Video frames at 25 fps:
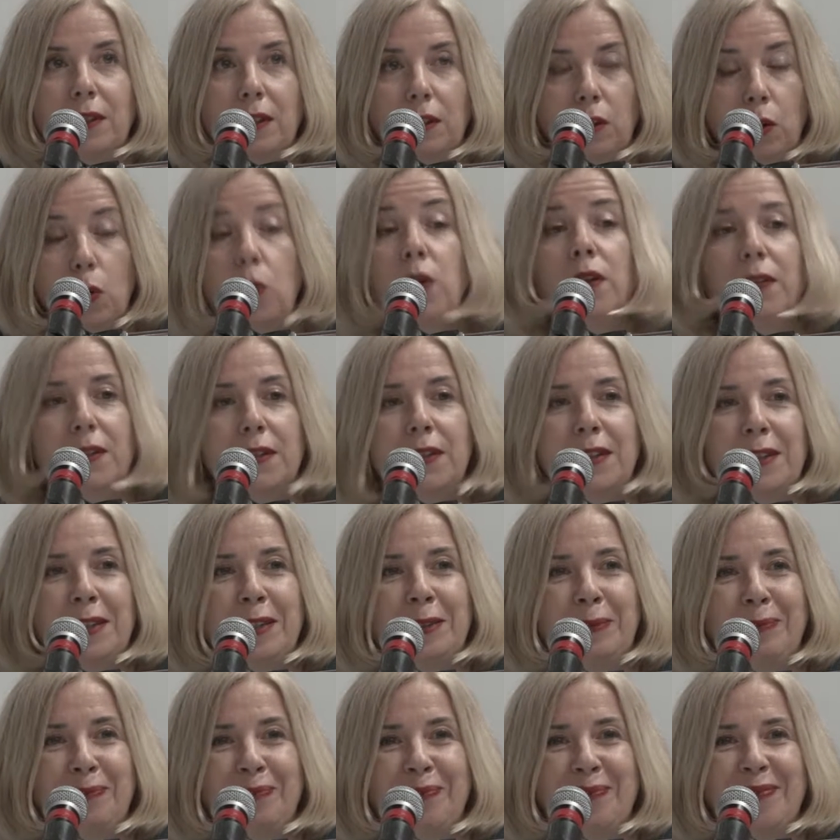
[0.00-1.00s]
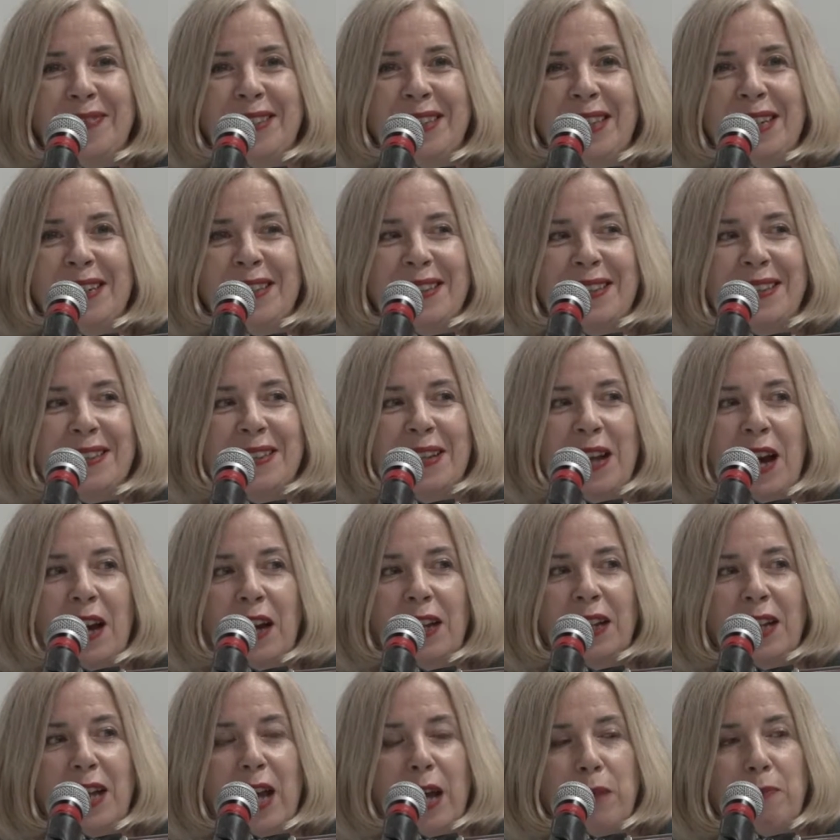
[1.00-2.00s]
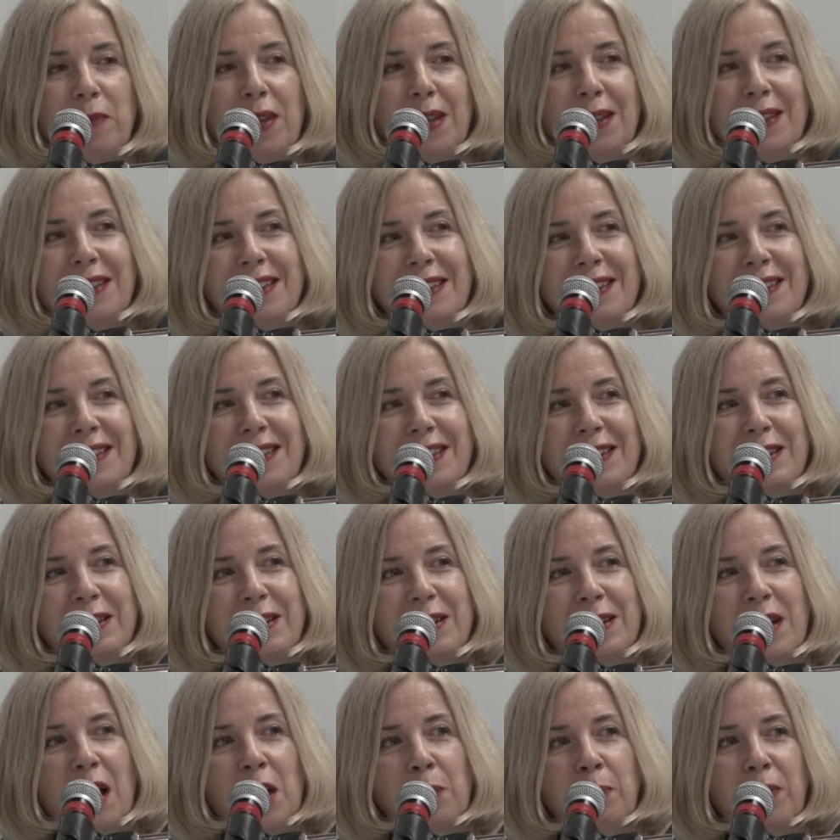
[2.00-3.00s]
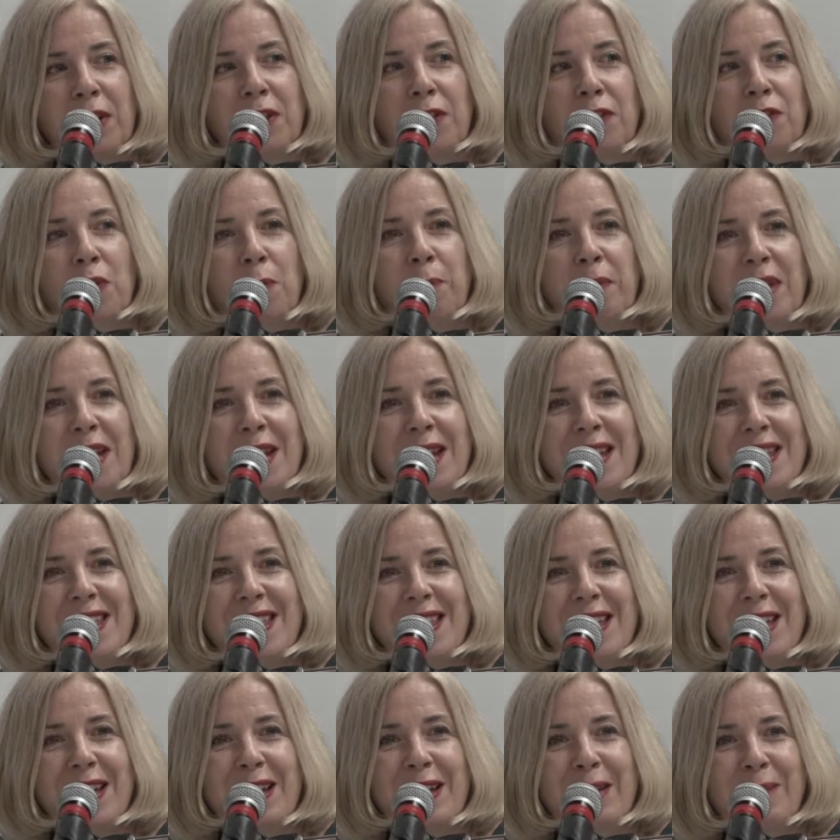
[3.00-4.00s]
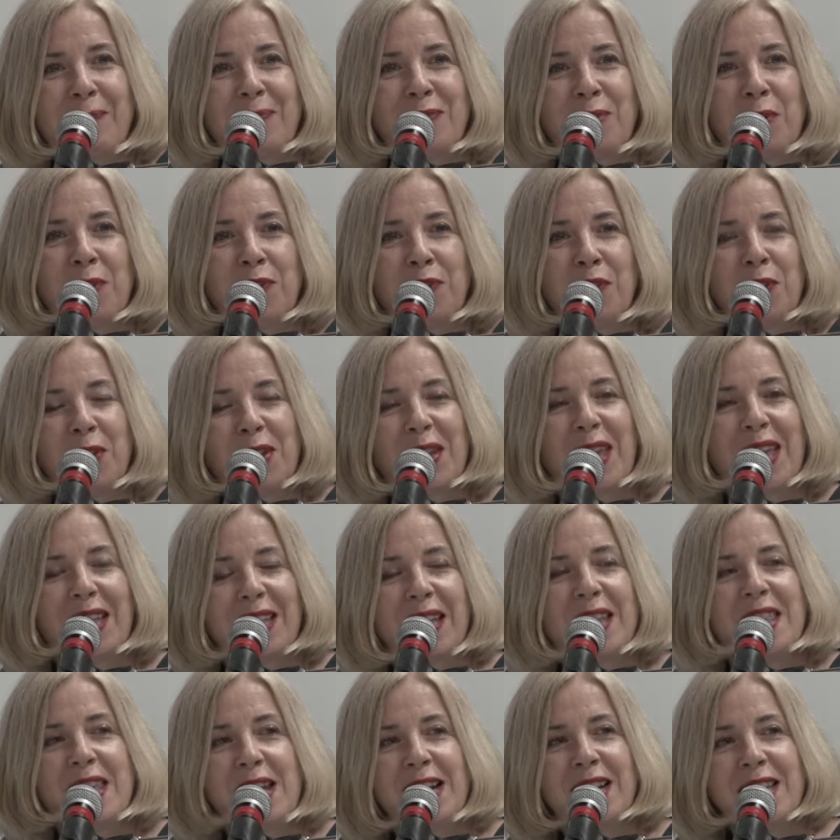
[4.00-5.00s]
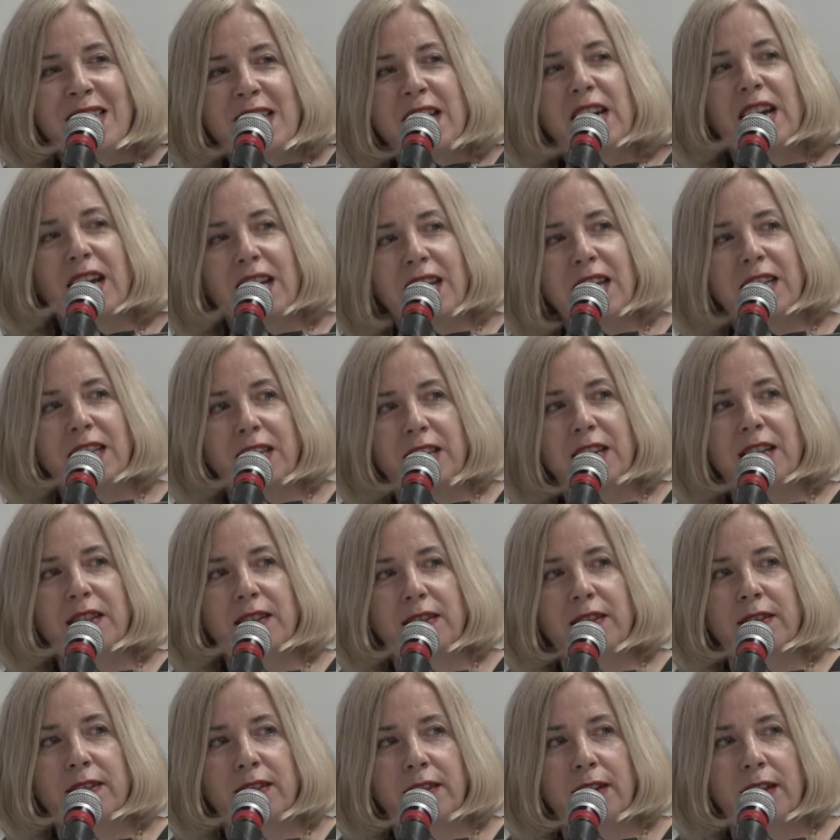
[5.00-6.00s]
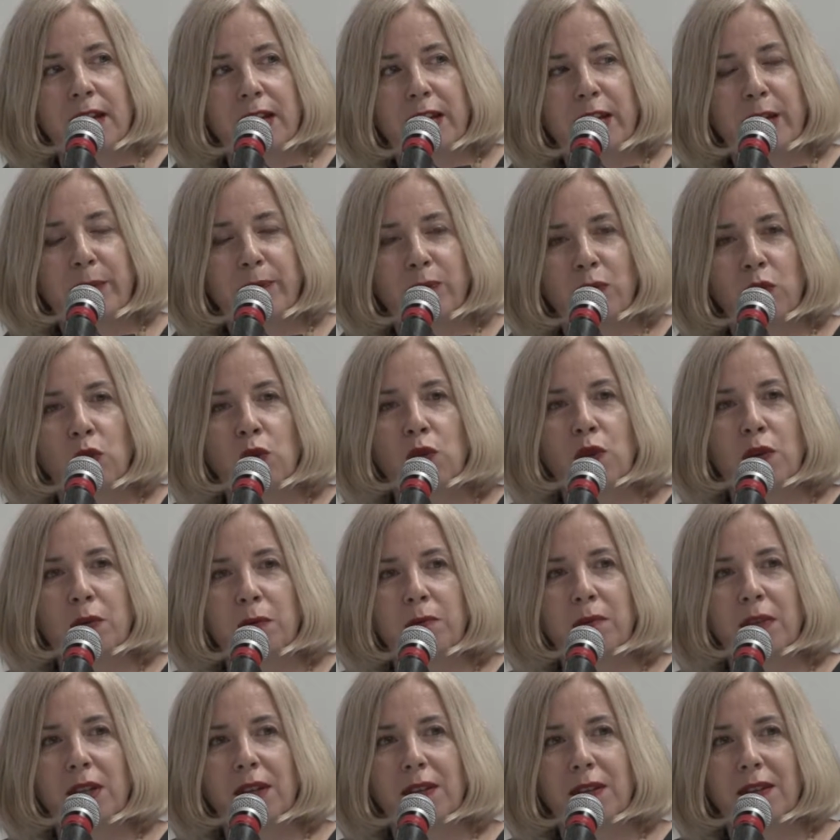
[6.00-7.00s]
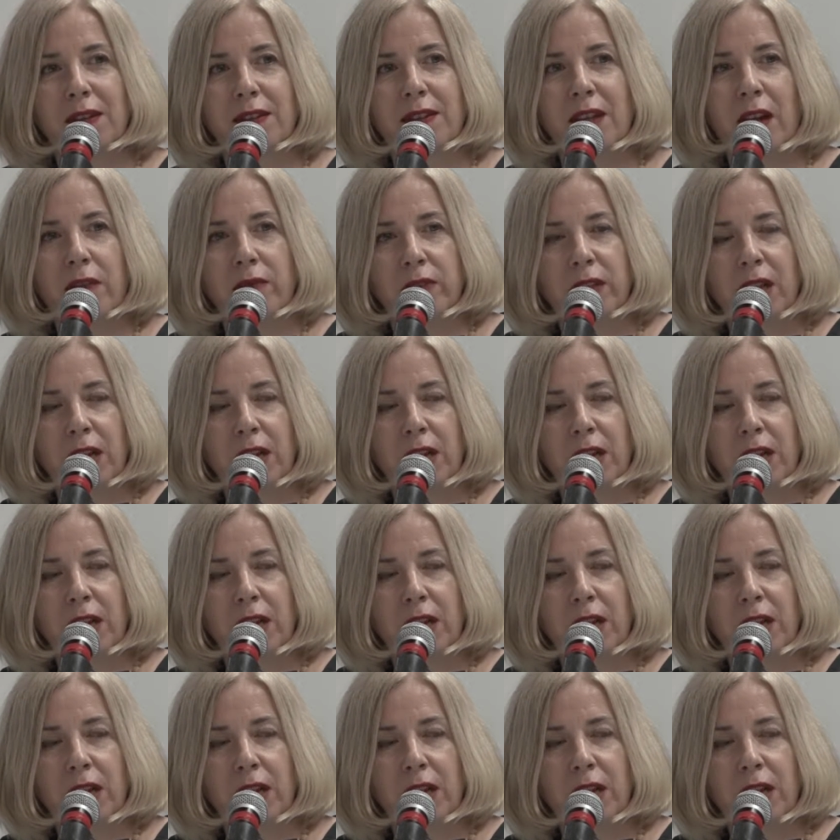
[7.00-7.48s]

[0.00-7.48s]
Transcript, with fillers: Лоса, да, с орнамент э, как преступление, но все-таки это не книга, это эссе. Но мы с самого